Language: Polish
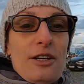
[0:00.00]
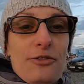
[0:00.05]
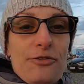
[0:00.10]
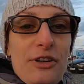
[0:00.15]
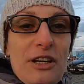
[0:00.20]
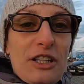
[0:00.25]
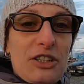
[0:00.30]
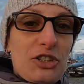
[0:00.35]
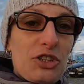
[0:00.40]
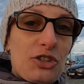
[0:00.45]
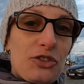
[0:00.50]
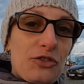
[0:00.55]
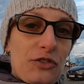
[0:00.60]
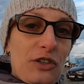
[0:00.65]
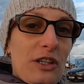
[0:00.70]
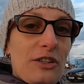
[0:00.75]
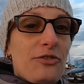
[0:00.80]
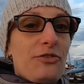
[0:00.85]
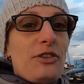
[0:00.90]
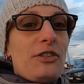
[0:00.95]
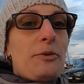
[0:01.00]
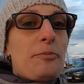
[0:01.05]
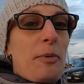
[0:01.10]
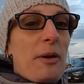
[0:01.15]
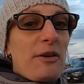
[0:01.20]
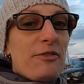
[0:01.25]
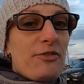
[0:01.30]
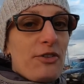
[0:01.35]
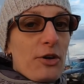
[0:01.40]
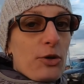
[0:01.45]
Większość w tej chwili
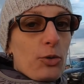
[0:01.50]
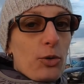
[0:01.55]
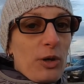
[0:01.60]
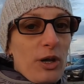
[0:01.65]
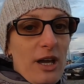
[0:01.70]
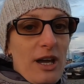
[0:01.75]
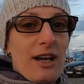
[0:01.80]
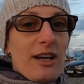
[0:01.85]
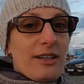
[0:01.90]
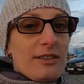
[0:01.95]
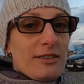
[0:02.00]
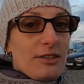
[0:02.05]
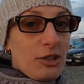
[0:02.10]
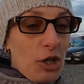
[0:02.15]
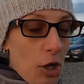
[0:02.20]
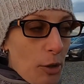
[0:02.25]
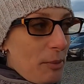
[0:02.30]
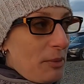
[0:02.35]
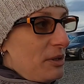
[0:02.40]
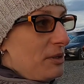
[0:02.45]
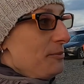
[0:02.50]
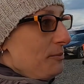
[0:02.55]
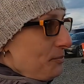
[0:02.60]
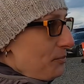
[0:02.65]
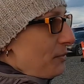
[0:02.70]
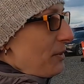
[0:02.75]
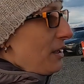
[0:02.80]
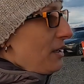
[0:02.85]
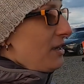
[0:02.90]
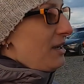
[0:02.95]
preferuje domy
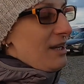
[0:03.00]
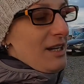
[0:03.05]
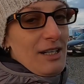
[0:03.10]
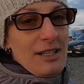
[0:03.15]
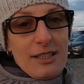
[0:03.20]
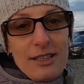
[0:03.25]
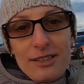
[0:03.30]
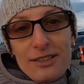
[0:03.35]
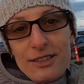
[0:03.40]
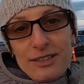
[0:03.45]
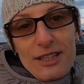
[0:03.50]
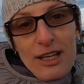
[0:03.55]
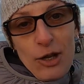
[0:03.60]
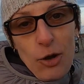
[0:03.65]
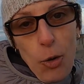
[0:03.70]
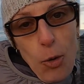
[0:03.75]
e, na